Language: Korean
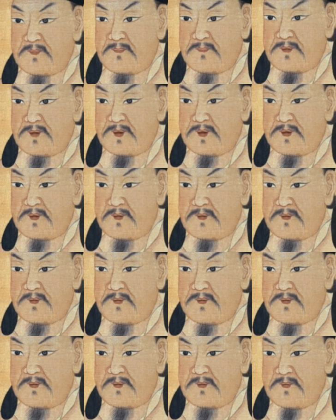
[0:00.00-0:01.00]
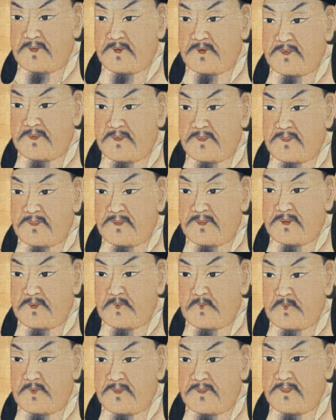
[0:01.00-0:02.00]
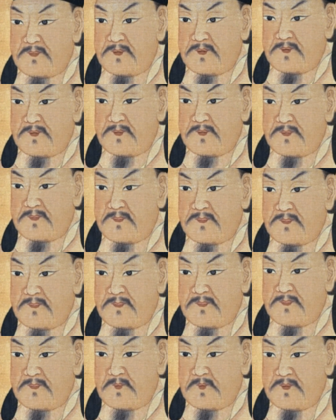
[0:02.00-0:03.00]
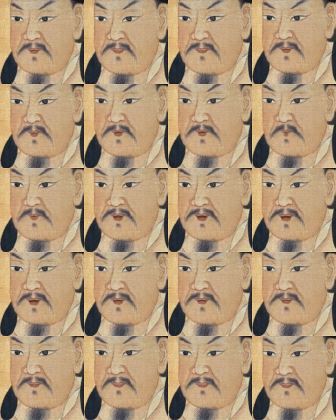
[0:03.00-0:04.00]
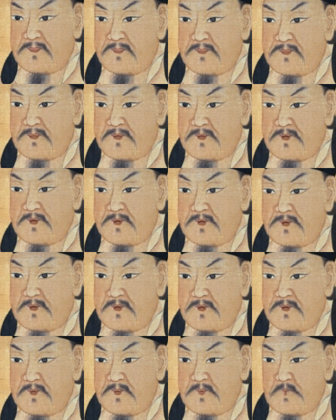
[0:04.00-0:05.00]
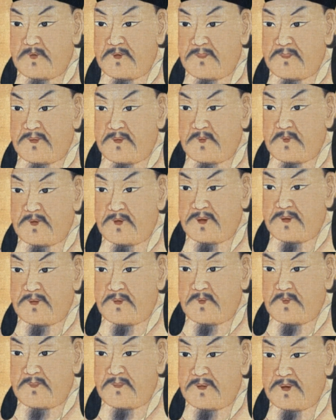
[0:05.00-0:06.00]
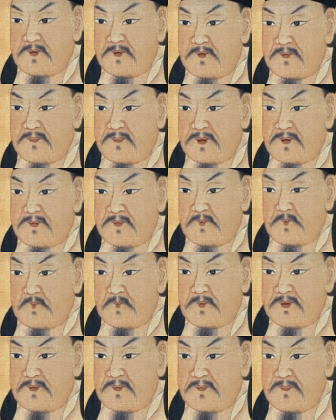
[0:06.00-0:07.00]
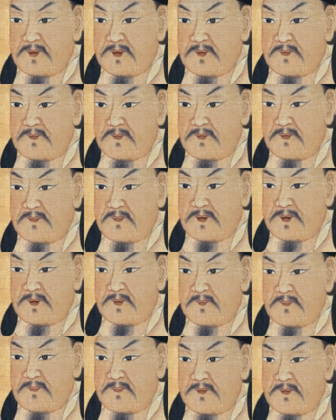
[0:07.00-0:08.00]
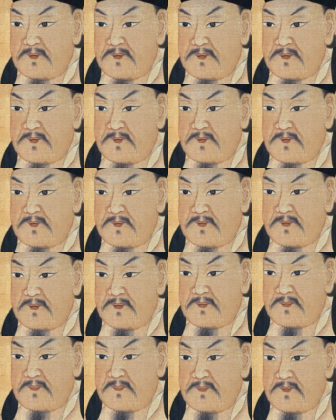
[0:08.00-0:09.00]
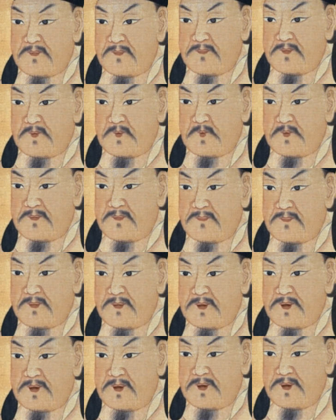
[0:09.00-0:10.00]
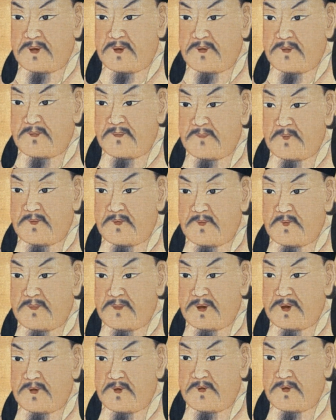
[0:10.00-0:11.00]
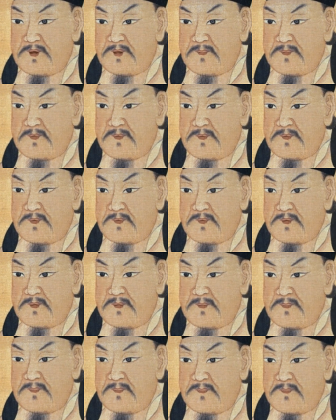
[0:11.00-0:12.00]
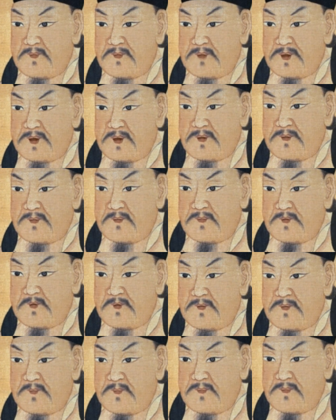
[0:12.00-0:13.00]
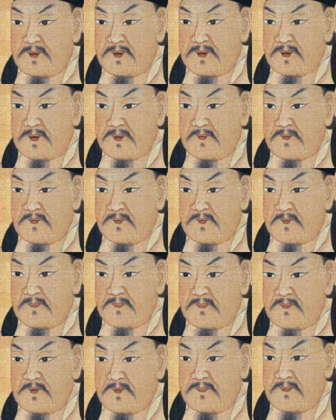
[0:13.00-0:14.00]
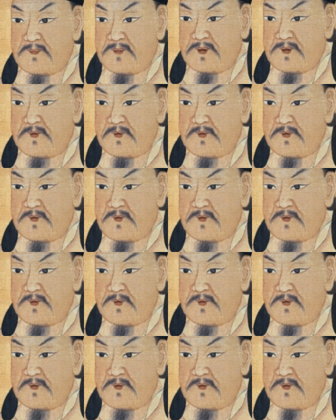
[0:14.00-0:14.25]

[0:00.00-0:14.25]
서산 등지에서 태수로 있으면서 백성들을 위한 정치에 힘썼습니다. 정치가 문란해지고 나라가 어지러운 가운데 백성들의 어려운 생활을 구제하고자 노력했으나 뜻을 이루지 못해 관직을 버리고